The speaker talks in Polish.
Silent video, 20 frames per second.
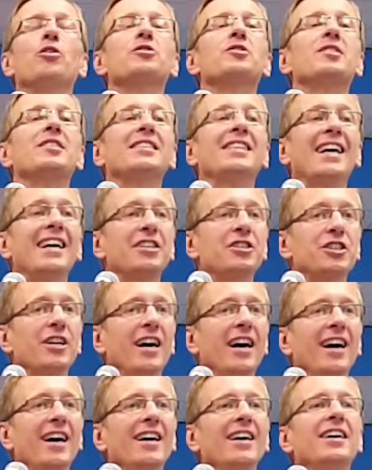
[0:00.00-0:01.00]
To
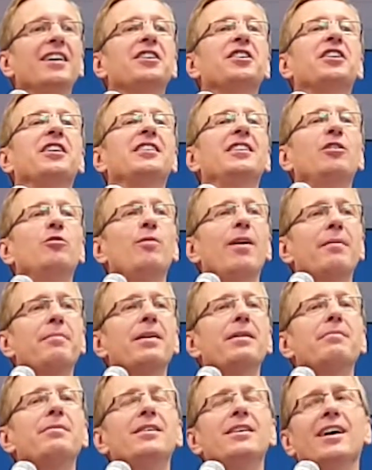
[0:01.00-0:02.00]
oznacza, że
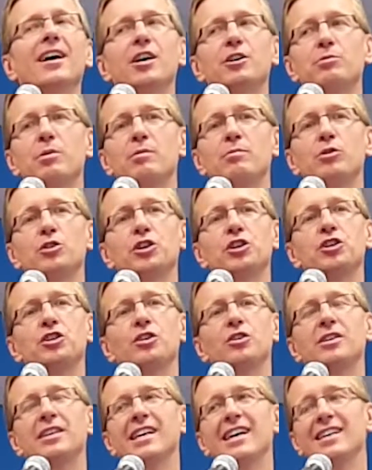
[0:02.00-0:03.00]
kiedy łamiemy jarzmo,
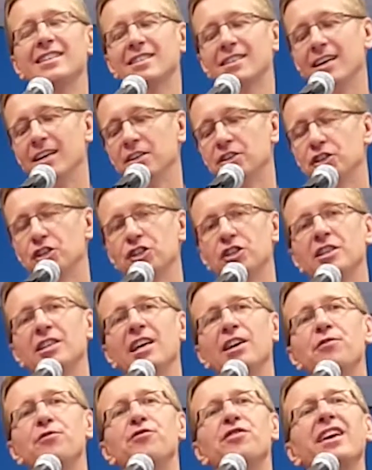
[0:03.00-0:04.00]
może się
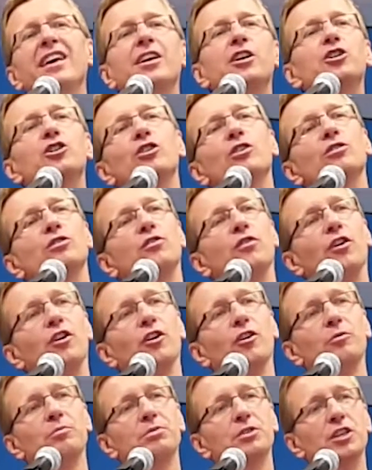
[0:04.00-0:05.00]
okazać, że
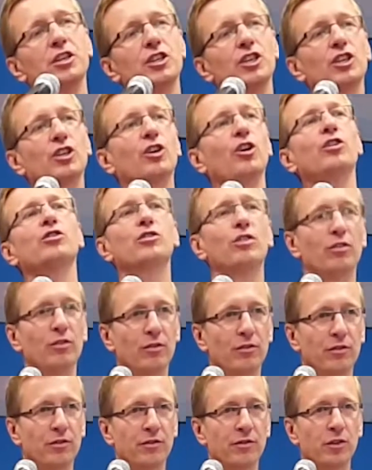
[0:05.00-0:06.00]
największą Twoją
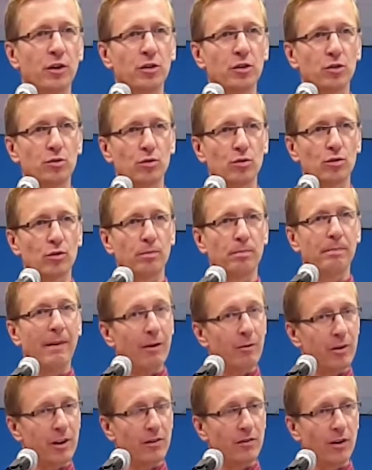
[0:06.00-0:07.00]
przeszkodą w dojściu
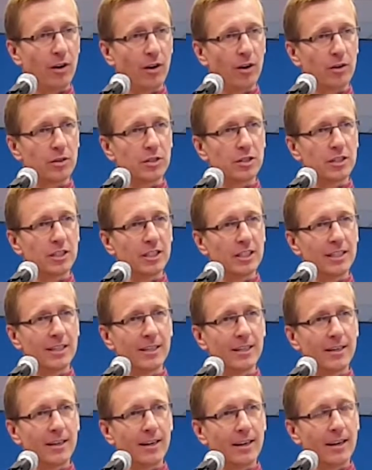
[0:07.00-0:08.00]
do pełnej
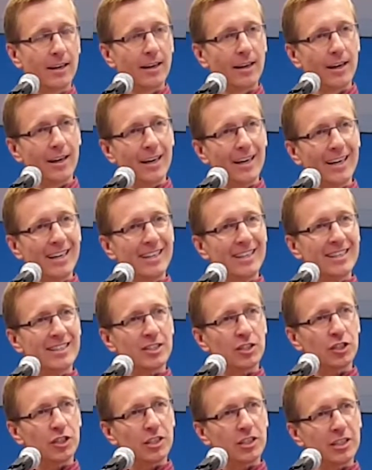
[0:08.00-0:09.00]
wolności
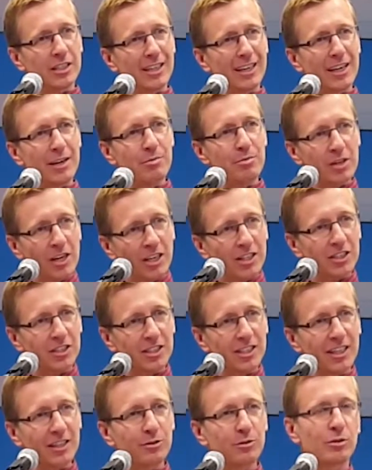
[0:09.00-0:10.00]
jest rzecz
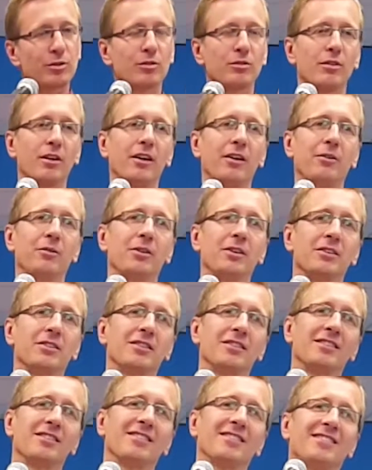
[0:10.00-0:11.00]
najmniejsza, którą
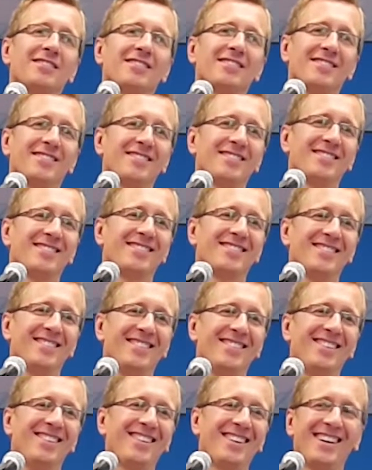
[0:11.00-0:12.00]
tolerujesz.
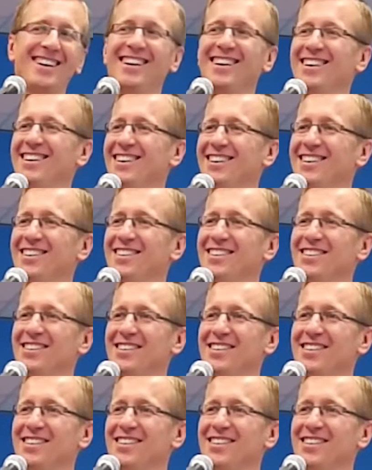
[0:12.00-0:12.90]
Okej? Okay?